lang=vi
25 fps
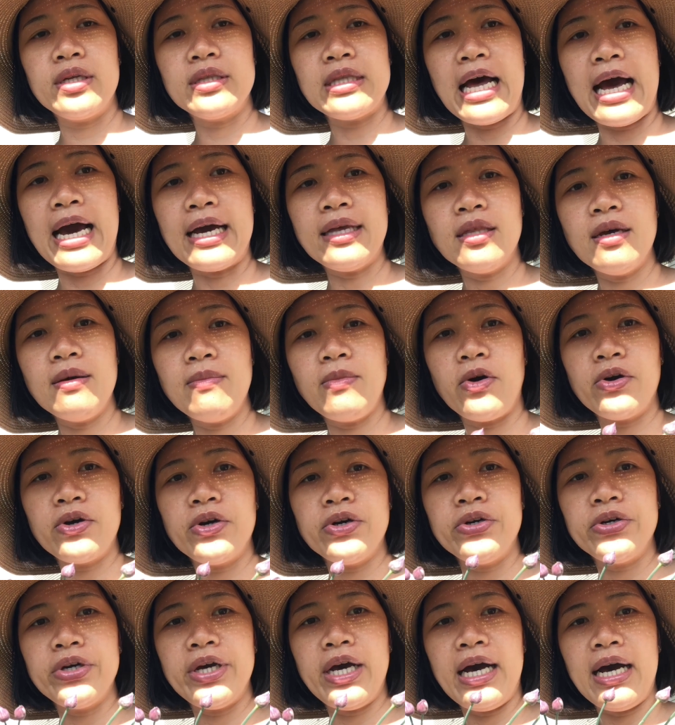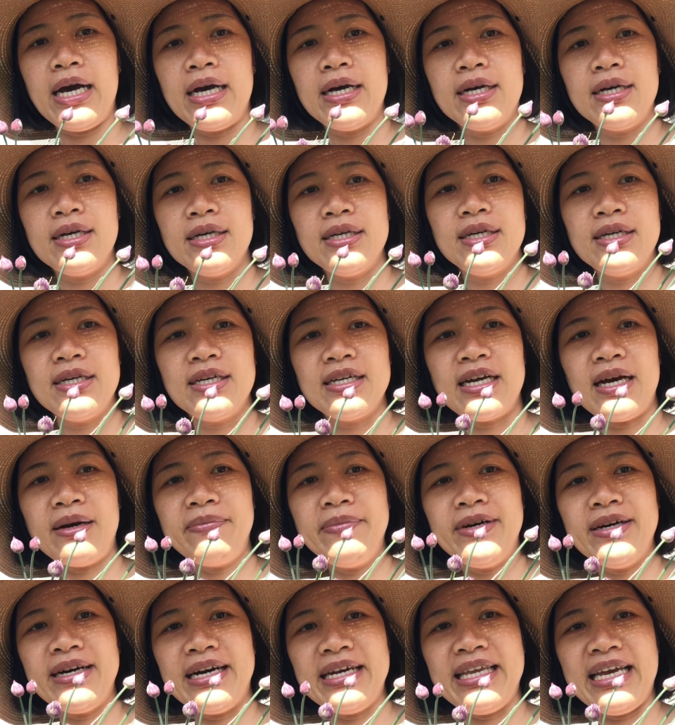tải tới mọi người ha Cảm
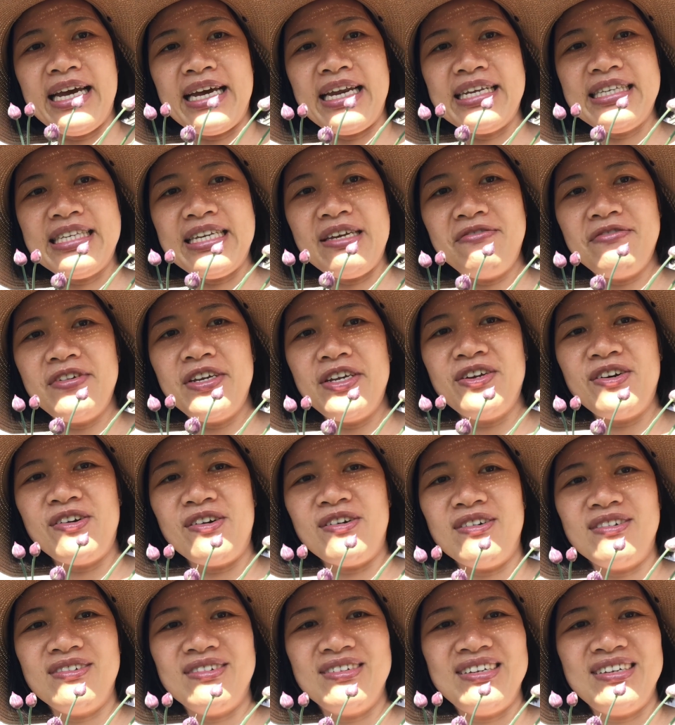ơn cả nhà đã xem video